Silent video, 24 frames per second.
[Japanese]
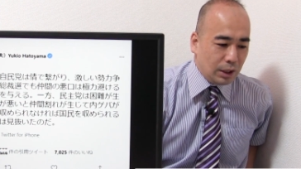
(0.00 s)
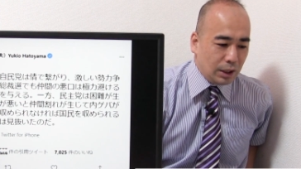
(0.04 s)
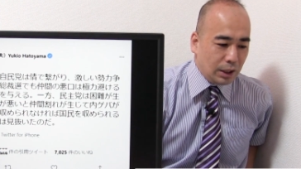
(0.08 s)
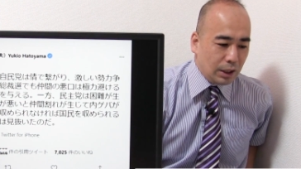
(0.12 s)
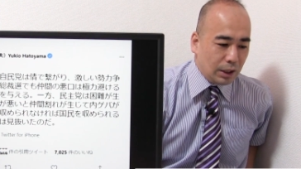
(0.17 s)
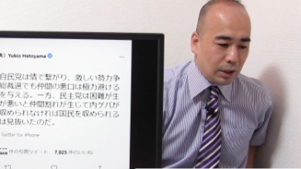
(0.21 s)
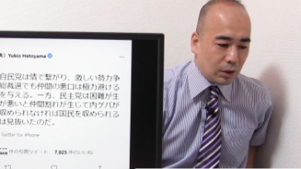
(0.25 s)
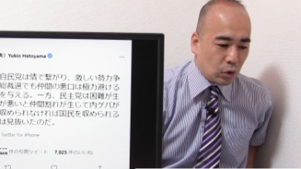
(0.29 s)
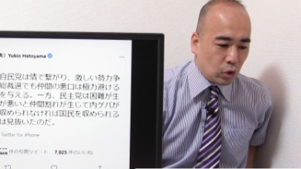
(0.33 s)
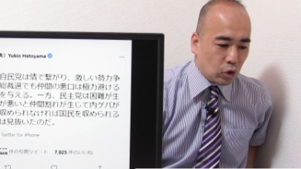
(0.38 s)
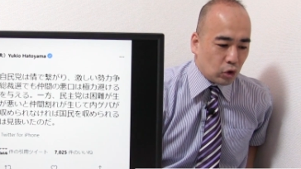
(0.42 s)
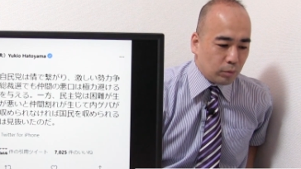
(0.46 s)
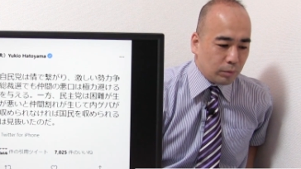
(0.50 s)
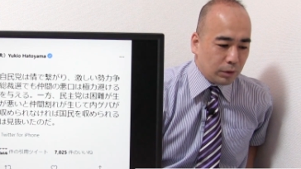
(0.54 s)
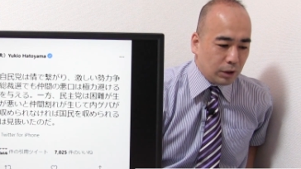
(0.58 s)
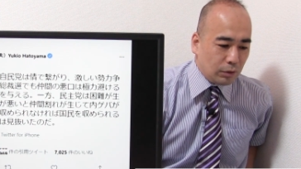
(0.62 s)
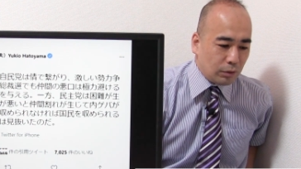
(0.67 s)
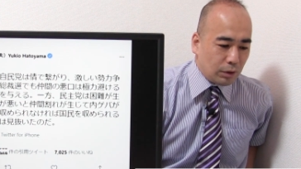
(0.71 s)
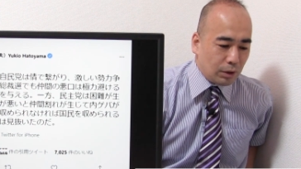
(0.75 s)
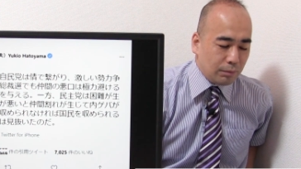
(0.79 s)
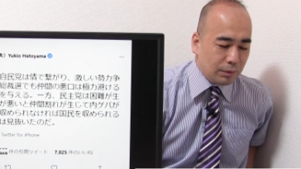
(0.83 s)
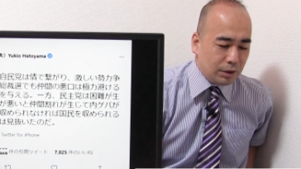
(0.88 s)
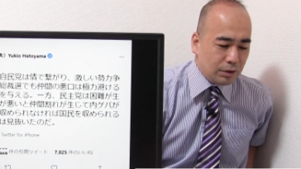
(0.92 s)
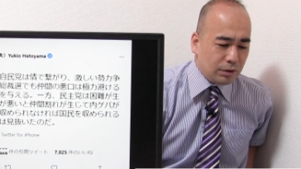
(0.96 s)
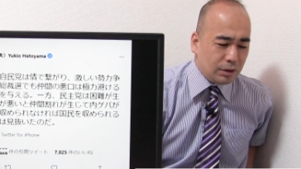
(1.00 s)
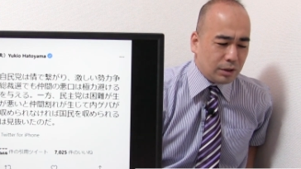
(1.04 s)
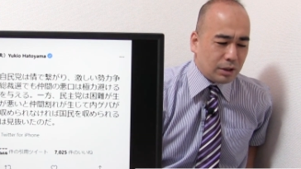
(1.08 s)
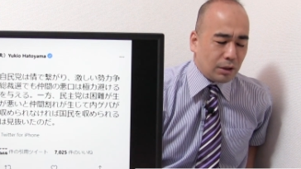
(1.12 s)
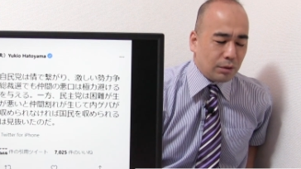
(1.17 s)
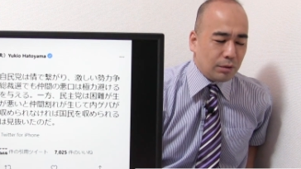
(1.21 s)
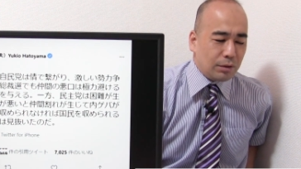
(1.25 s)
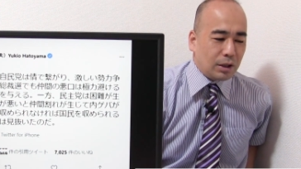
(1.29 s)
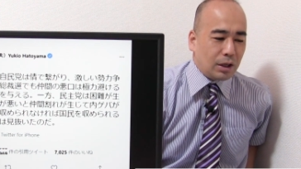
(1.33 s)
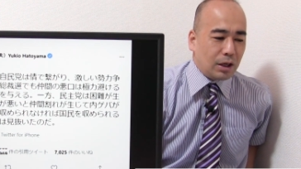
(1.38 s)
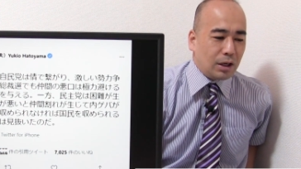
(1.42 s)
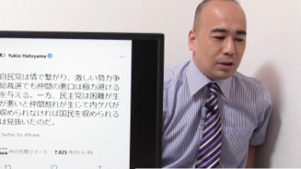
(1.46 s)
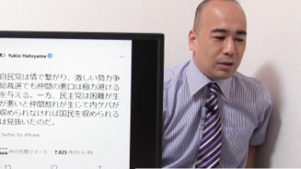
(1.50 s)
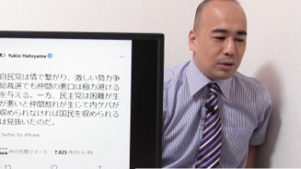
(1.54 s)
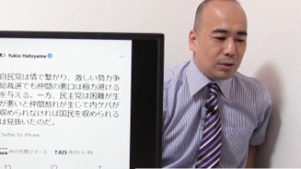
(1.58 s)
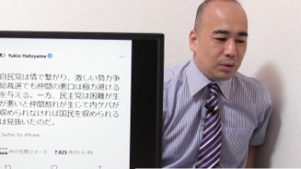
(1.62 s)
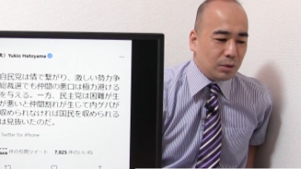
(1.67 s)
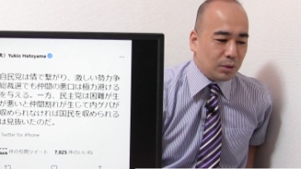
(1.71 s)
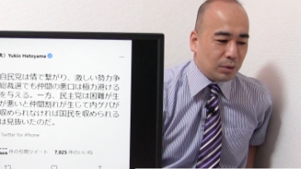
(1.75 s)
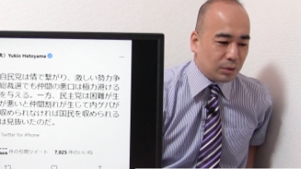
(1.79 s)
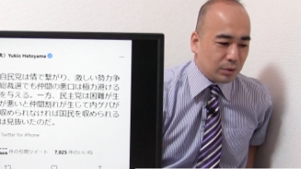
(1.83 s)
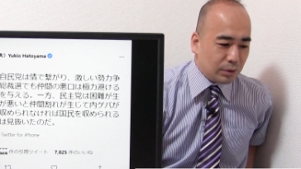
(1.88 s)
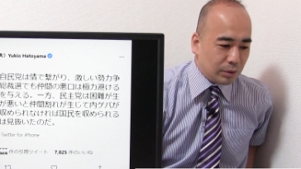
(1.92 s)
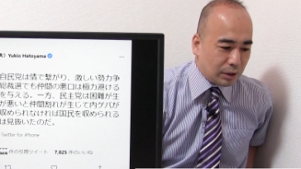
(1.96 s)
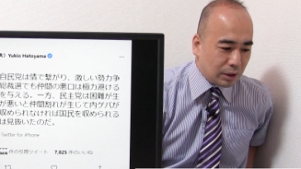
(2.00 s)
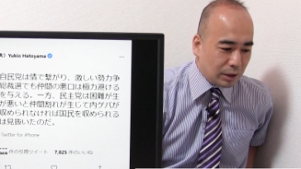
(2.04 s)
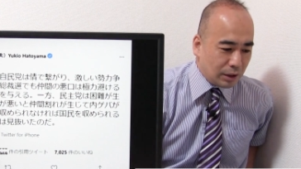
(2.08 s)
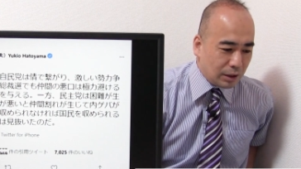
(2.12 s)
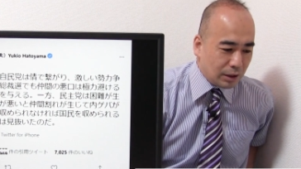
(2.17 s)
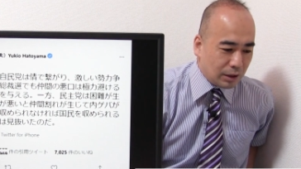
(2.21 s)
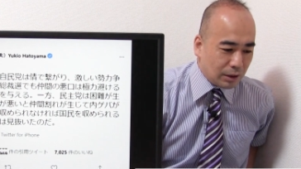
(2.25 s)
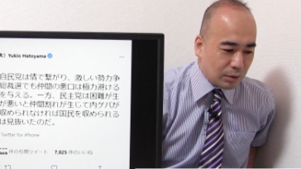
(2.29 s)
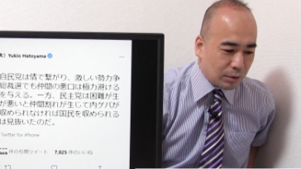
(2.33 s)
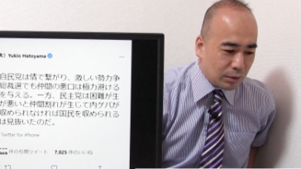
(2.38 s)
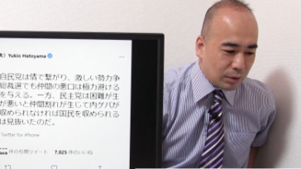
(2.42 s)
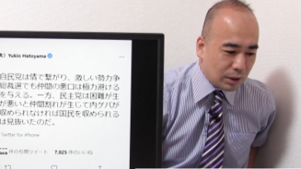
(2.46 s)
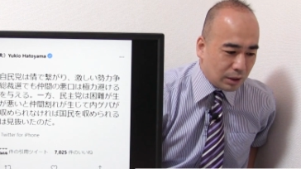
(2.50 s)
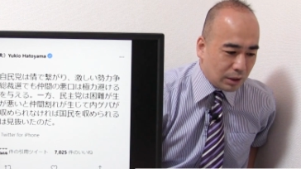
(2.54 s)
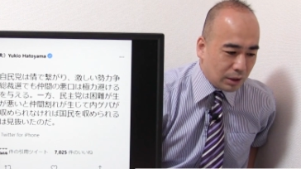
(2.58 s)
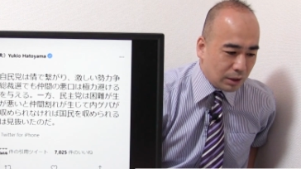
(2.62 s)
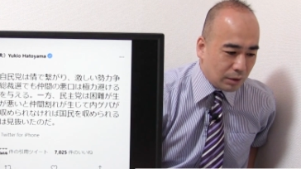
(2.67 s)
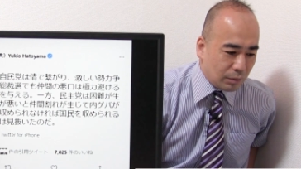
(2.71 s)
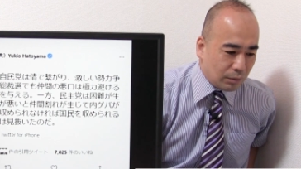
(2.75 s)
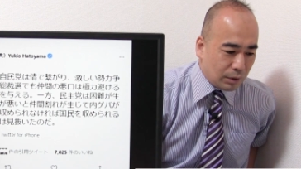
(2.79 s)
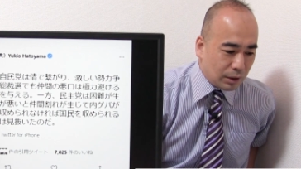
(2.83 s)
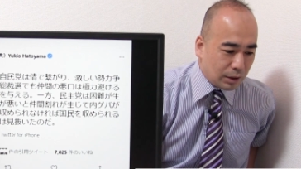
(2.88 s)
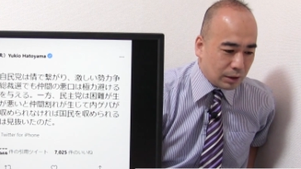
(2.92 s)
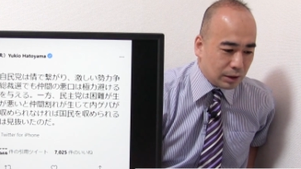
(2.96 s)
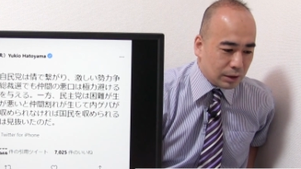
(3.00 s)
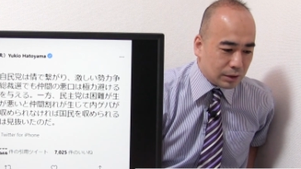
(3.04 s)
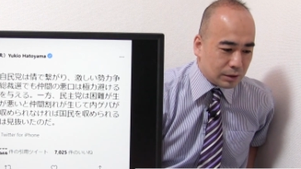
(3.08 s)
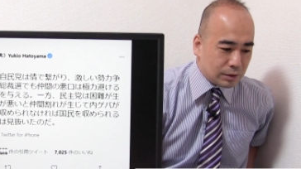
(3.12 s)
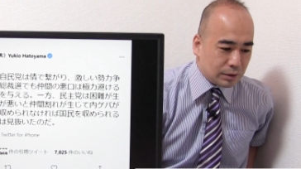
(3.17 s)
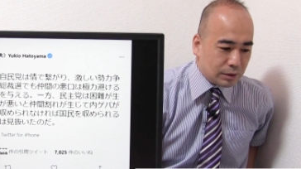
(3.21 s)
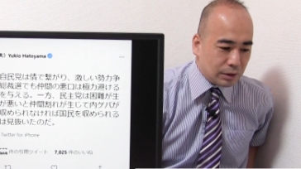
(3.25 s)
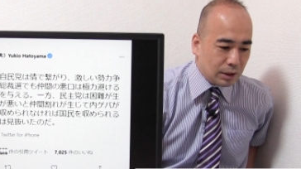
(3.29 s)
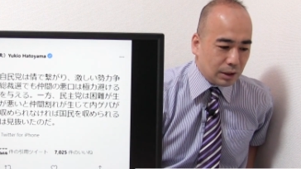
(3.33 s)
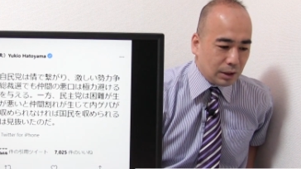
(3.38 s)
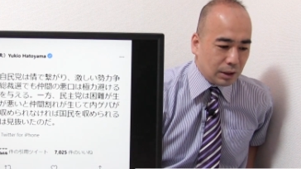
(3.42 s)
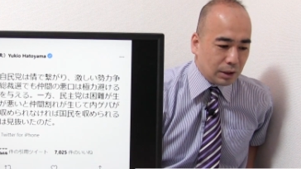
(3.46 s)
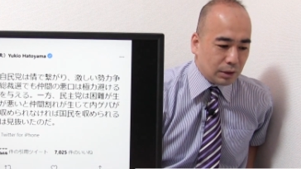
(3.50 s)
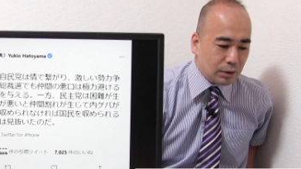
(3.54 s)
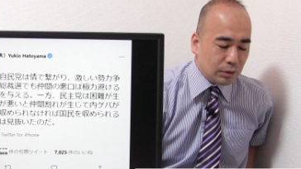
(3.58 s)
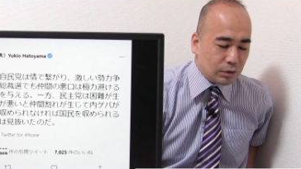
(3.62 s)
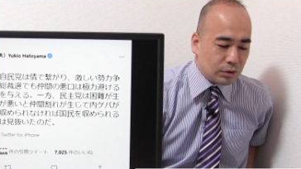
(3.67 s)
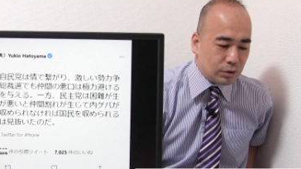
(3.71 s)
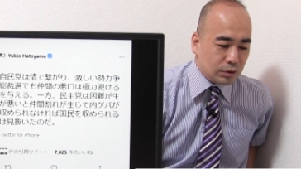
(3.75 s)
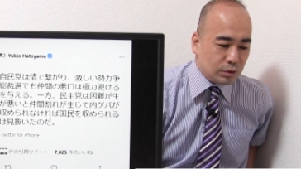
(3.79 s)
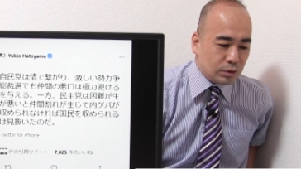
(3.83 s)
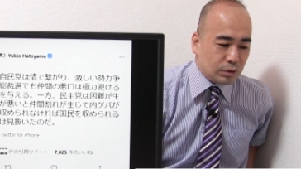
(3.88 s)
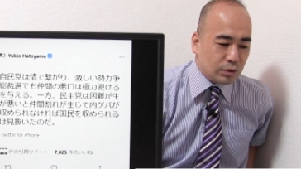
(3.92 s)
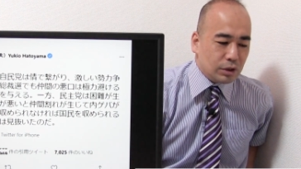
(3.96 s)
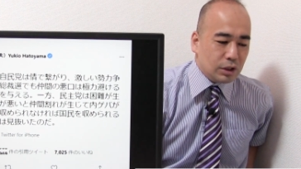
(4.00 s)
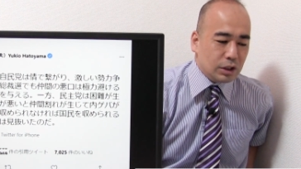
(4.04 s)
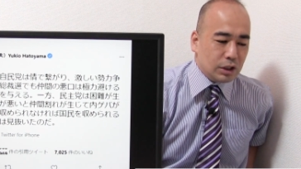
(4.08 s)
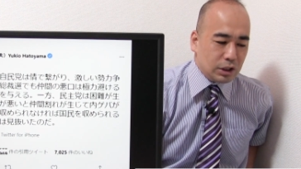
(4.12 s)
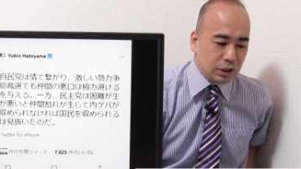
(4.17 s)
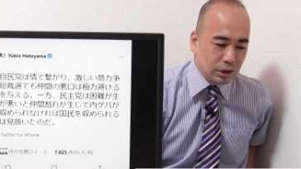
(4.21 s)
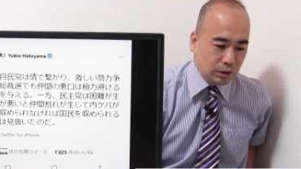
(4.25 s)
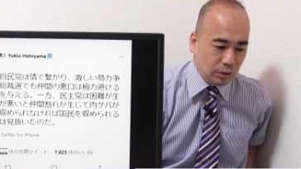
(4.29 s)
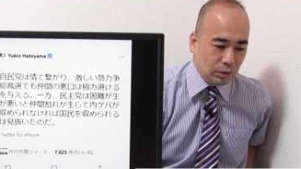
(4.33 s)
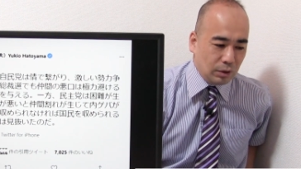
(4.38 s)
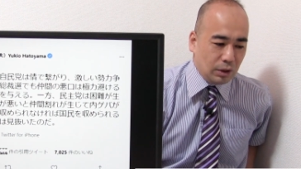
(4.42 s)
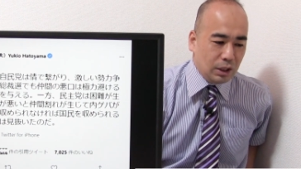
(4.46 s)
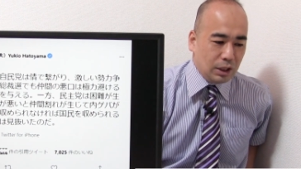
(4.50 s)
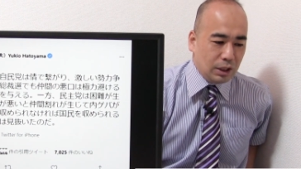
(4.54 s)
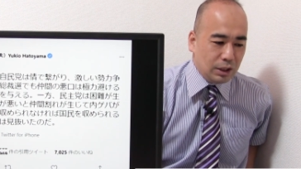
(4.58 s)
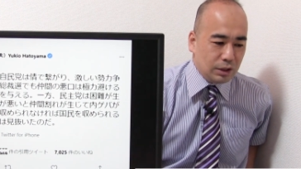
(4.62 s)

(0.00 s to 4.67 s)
えー、国民は見抜いたのだということで、えー、これはですね、えっ、ー、と、19日の